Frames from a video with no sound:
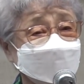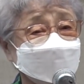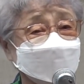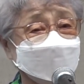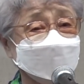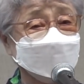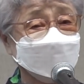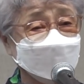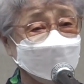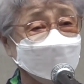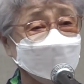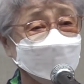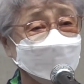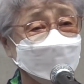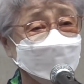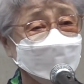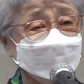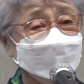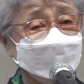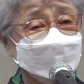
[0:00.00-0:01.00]
たけれども
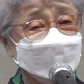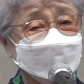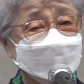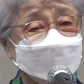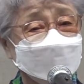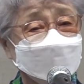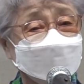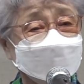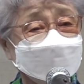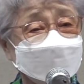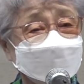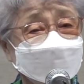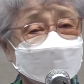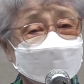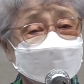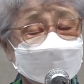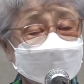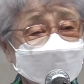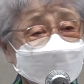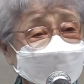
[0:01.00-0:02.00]
人
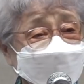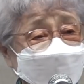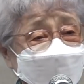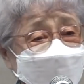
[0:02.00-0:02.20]
間のつな